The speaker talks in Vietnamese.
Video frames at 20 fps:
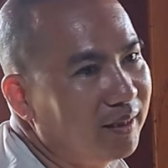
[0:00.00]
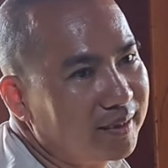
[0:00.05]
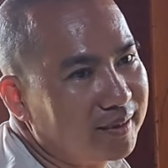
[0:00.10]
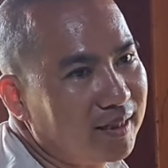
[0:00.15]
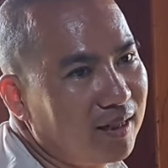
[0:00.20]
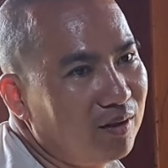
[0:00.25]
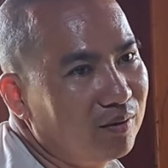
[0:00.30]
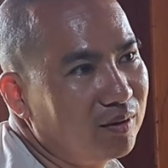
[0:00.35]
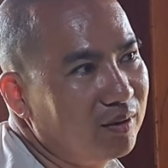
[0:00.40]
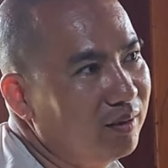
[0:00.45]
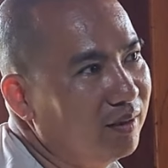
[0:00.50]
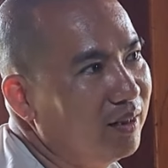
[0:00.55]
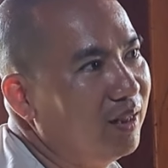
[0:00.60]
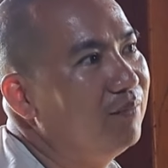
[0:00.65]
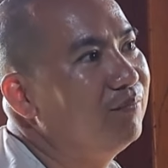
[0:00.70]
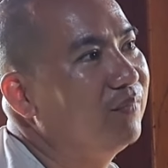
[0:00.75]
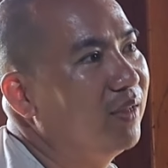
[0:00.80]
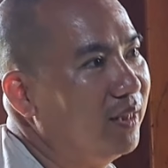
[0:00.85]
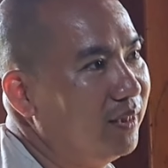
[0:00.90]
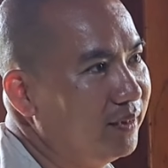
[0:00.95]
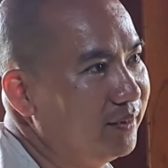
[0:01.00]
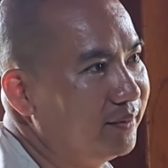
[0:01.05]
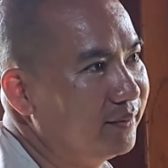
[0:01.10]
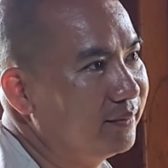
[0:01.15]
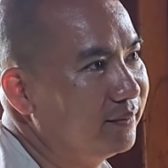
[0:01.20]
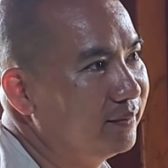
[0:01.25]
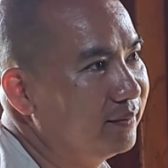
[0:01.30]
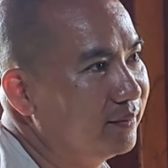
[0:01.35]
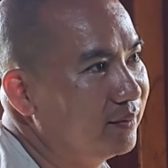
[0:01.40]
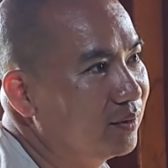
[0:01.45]
này sao thì người âm vậy
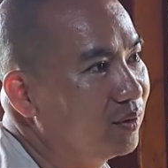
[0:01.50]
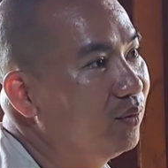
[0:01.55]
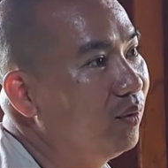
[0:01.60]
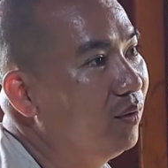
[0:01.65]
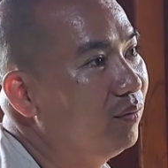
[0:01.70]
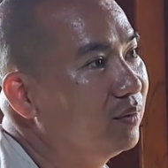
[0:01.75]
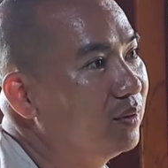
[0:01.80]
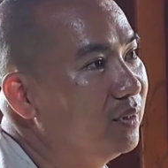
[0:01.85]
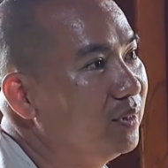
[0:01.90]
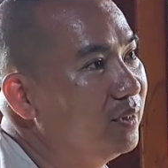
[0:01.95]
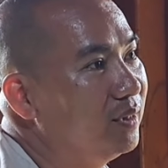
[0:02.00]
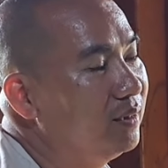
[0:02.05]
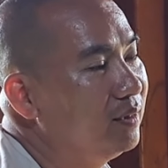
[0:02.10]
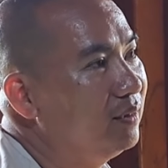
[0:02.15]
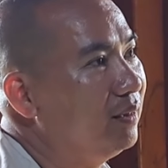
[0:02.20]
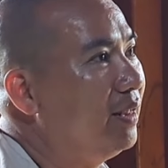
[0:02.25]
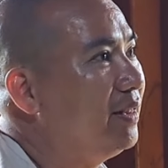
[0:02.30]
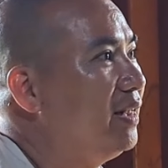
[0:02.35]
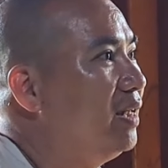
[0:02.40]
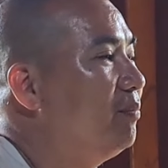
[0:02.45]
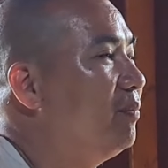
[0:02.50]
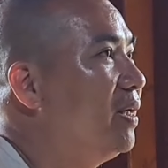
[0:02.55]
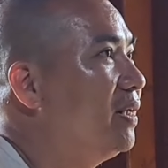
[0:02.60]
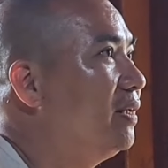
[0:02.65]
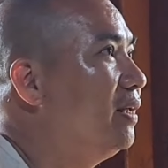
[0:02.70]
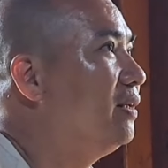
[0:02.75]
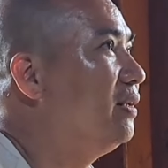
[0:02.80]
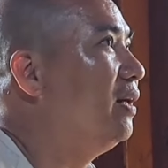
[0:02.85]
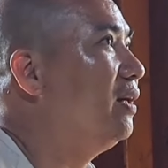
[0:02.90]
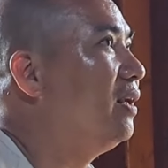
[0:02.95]
đúng không như anh em mình
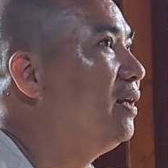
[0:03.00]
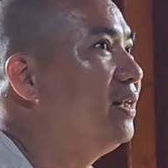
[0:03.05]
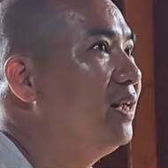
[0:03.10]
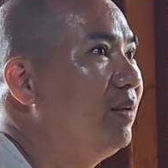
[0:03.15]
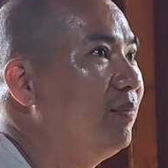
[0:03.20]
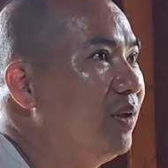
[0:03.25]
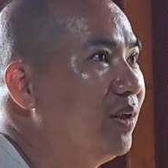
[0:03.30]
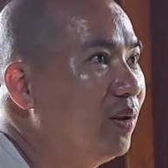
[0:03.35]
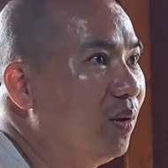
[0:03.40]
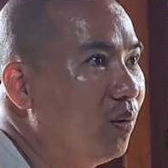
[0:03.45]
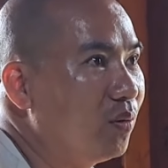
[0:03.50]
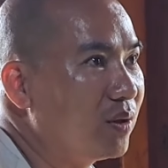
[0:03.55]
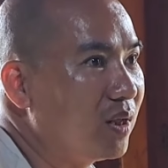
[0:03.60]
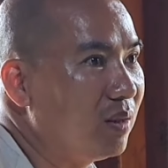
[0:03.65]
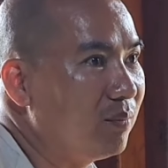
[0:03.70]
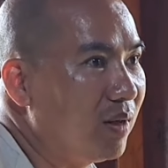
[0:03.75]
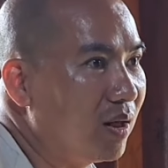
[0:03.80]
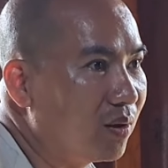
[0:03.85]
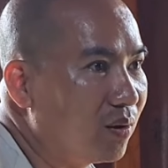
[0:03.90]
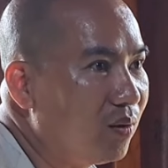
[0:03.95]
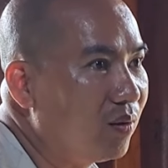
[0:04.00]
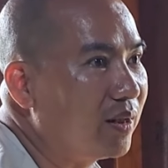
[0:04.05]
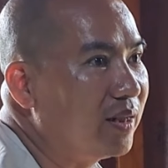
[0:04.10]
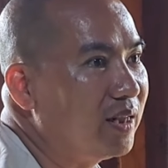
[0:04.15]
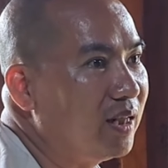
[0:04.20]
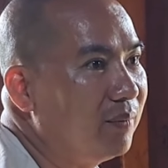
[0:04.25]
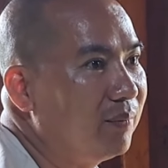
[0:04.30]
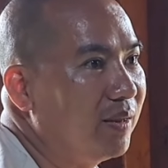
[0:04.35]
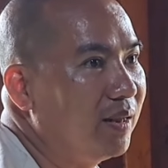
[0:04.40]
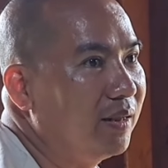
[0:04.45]
đến đây anh em mình hỗ trợ bà con anh
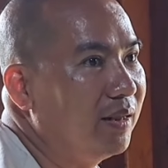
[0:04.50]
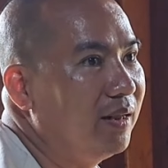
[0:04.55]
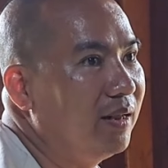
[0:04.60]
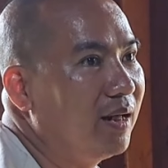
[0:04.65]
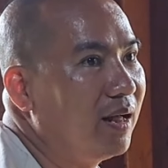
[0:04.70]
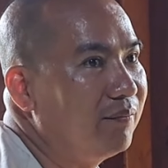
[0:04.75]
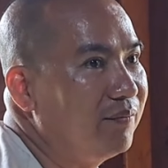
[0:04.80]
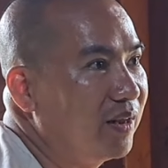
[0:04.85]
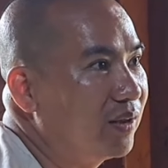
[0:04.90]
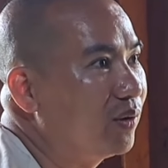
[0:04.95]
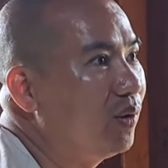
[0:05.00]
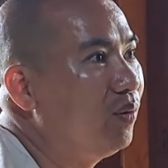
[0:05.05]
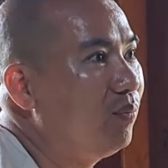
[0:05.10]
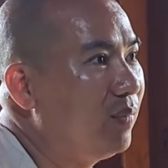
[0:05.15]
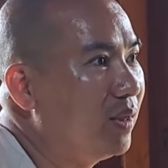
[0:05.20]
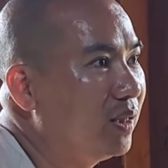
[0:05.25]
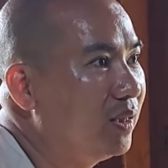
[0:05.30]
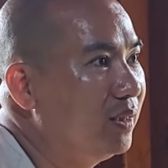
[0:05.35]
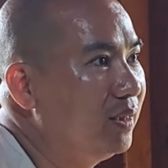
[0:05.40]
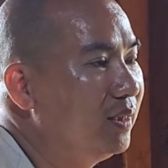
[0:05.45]
em mình đi làm việc tốt mà